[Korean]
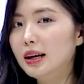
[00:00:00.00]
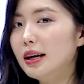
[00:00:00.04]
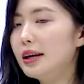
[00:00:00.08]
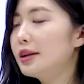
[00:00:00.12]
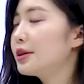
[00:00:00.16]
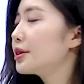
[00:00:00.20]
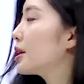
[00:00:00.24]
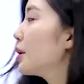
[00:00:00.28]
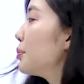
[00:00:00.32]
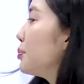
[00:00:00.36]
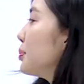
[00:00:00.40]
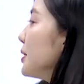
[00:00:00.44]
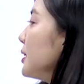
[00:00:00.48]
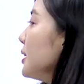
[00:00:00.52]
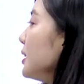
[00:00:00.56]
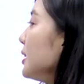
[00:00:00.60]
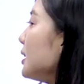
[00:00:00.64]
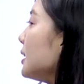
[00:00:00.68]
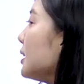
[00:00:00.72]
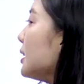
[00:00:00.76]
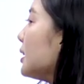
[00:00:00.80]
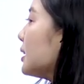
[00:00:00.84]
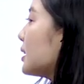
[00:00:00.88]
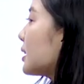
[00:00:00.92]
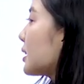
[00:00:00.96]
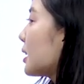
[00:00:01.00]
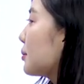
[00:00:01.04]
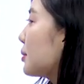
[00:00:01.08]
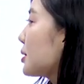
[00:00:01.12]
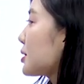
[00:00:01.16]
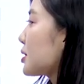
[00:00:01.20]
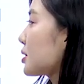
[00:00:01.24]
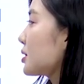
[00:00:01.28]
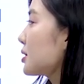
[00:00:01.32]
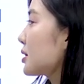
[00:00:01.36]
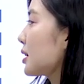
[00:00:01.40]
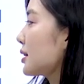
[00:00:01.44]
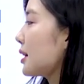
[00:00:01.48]
이렇게 being
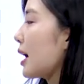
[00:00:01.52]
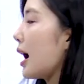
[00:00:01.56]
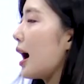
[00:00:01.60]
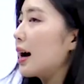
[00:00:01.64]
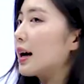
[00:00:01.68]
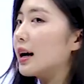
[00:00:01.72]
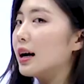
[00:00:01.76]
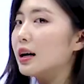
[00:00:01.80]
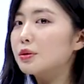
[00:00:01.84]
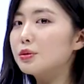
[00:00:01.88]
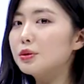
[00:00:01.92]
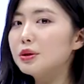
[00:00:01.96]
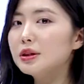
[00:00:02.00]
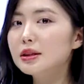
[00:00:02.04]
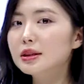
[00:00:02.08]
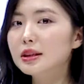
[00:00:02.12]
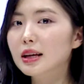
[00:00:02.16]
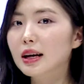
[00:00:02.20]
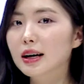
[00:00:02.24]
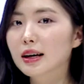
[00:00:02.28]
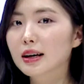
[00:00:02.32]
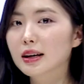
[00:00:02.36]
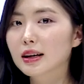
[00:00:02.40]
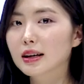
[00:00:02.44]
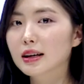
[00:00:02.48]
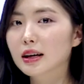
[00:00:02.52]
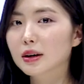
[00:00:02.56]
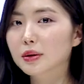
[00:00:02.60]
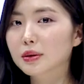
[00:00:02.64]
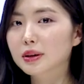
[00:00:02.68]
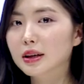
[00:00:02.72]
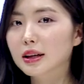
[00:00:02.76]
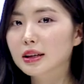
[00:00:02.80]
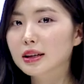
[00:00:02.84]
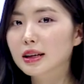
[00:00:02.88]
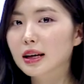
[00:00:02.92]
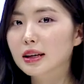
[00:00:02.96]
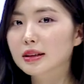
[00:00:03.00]
하면서 그게 당하고 있다 라고
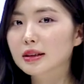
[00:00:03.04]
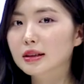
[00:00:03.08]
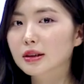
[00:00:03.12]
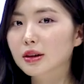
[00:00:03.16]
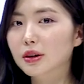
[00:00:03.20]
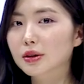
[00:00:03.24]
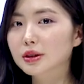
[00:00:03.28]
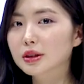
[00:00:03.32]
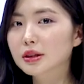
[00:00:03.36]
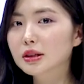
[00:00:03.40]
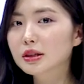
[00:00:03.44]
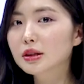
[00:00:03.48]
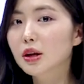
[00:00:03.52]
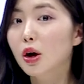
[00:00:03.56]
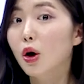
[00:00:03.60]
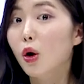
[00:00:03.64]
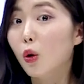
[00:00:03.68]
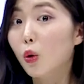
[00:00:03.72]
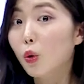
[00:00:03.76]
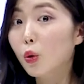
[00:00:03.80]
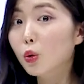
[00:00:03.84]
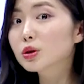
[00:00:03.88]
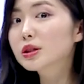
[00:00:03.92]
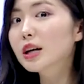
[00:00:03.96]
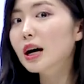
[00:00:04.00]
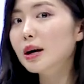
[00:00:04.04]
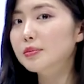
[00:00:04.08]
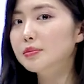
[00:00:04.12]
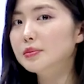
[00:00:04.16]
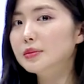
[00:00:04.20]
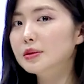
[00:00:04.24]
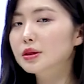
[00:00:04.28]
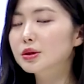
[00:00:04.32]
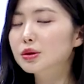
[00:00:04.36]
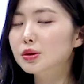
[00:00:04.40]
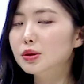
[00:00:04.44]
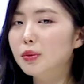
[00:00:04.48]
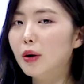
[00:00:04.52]
얘기하는 거는
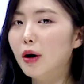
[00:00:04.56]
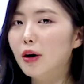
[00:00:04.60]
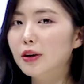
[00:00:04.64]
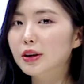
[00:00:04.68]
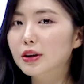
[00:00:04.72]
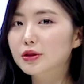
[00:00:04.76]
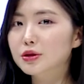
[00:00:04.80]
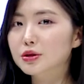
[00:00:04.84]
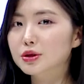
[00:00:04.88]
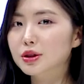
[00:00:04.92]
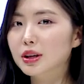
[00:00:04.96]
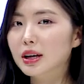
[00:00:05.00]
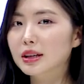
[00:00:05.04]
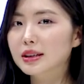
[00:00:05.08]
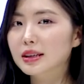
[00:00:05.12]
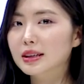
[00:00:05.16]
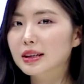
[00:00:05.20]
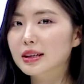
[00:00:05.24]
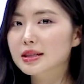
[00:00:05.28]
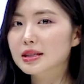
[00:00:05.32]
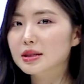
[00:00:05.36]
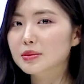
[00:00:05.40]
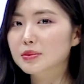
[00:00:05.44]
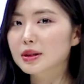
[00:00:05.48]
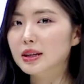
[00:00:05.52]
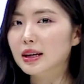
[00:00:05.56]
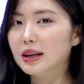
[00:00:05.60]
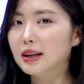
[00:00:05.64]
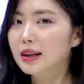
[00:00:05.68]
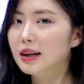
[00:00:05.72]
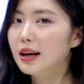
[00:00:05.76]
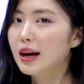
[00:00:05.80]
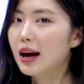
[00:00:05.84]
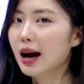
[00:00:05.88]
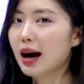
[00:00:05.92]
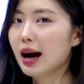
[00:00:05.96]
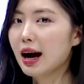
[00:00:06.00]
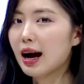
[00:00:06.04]
오답으로 버려주셔야 되겠습니다.
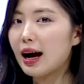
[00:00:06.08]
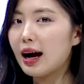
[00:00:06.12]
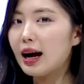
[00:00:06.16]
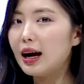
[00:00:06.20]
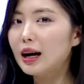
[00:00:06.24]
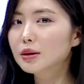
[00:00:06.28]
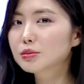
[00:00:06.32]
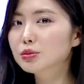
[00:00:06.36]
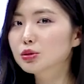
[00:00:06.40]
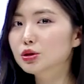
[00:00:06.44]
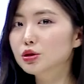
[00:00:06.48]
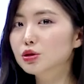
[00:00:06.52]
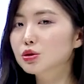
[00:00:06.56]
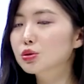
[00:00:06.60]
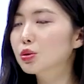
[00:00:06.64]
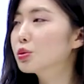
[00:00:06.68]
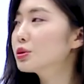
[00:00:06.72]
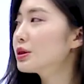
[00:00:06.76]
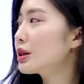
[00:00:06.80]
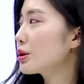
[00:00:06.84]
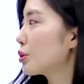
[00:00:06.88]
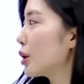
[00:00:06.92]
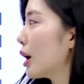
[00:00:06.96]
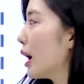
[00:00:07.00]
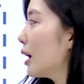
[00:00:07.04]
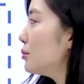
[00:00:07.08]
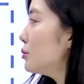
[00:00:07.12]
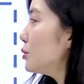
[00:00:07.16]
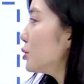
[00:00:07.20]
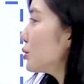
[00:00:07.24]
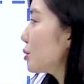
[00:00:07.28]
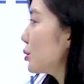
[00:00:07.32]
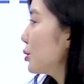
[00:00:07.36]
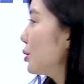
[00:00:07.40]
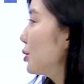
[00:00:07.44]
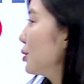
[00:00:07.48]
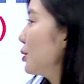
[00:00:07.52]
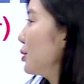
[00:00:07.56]
아무 동작도
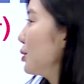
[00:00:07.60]
아무도